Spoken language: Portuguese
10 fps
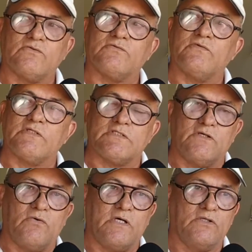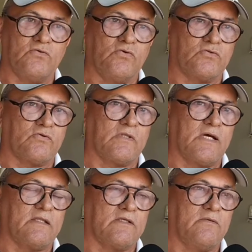Os vizinhos aí do outro
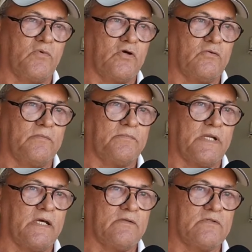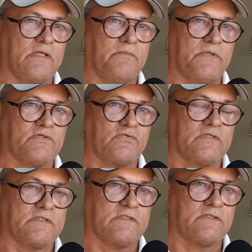lado que moram em prédio, tem
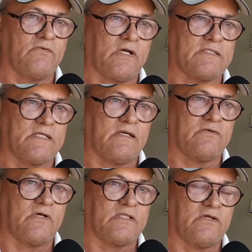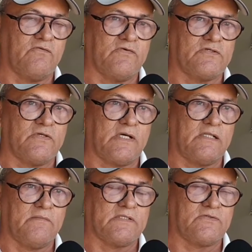pessoas que são casadas, já tenho visto
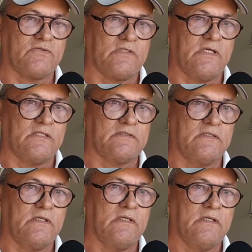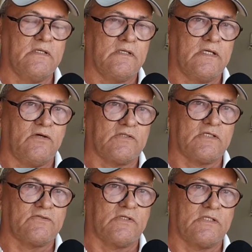reclamações deles que
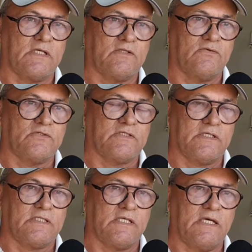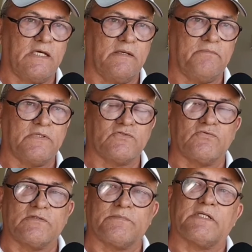altas horas da noite até
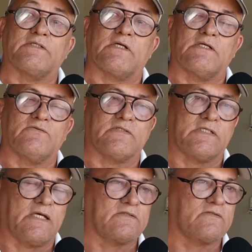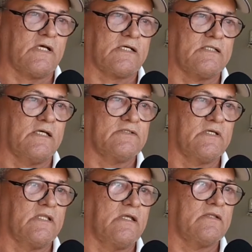pessoas praticando sexo,
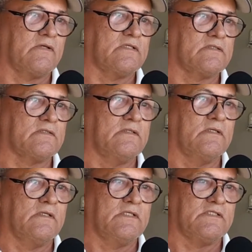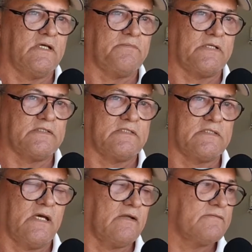sacanagem dentro, eles já
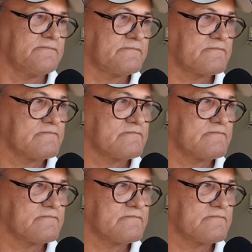presenciaram.